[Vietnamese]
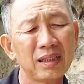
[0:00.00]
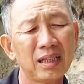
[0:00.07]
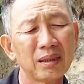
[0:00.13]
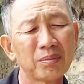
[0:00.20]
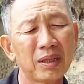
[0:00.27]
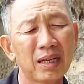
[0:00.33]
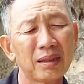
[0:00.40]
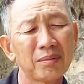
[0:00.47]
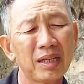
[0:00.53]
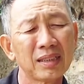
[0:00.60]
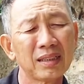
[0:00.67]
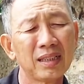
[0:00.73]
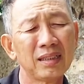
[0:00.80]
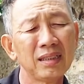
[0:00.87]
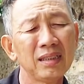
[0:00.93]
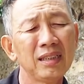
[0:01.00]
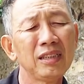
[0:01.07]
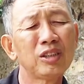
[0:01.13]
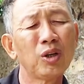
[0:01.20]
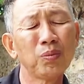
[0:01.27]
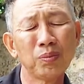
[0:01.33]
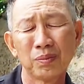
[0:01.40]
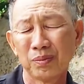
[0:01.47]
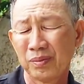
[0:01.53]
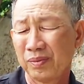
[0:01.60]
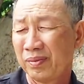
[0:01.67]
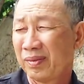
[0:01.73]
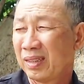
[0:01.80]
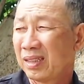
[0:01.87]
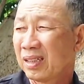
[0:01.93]
cái đợt mà anh ba tịnh đi chung
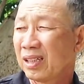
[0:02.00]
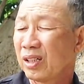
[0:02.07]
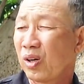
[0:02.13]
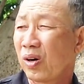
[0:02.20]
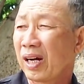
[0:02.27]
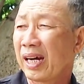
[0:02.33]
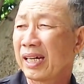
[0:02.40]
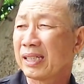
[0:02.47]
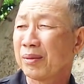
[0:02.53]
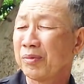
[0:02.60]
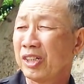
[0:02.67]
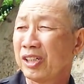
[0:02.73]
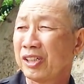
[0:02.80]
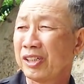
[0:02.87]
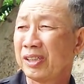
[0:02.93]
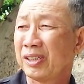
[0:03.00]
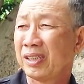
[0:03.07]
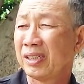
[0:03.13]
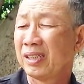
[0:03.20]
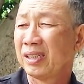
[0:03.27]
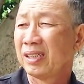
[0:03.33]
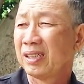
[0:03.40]
đoàn dạ. hai trăm người